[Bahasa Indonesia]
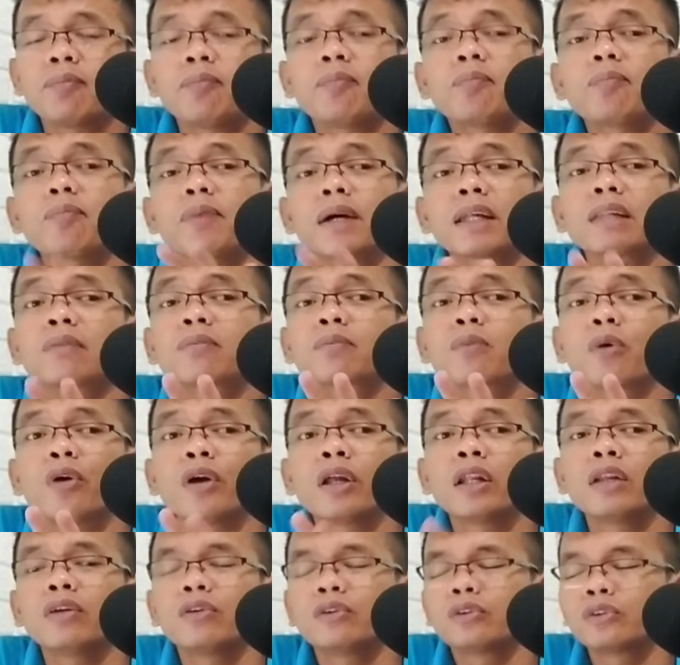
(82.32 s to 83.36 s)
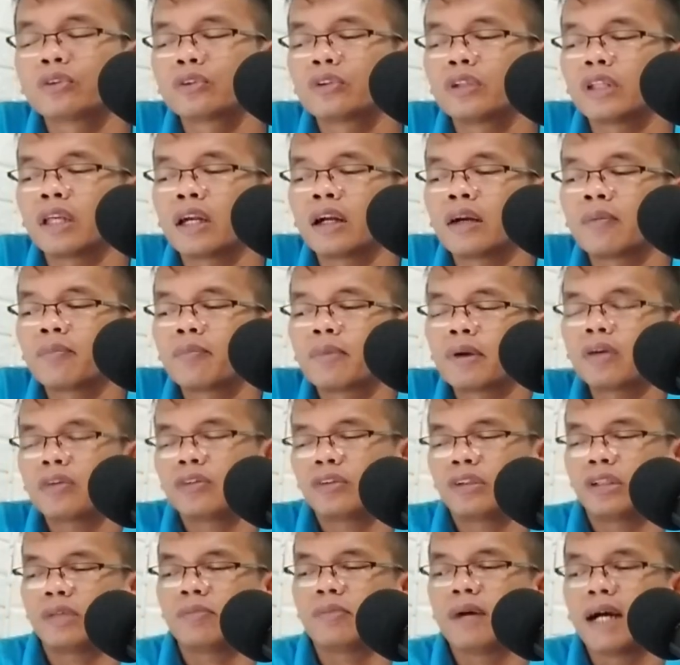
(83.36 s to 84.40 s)
empat poin yang perlu
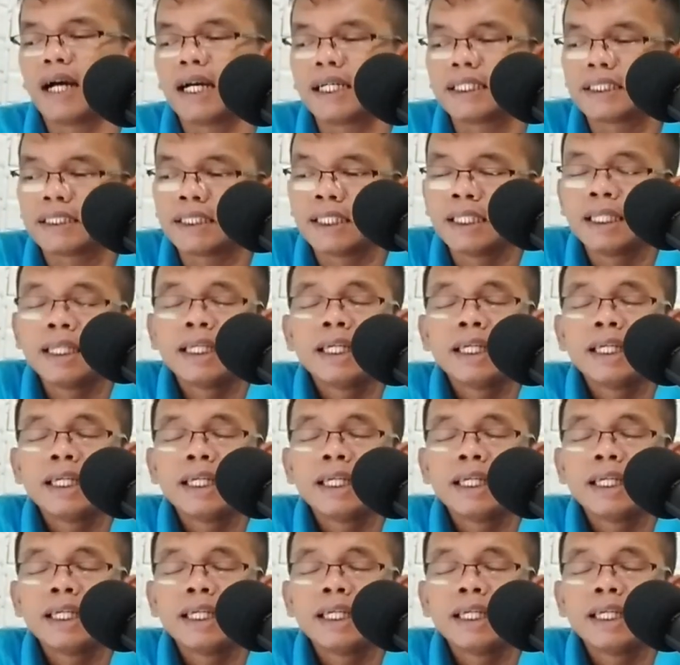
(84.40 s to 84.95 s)
dibahas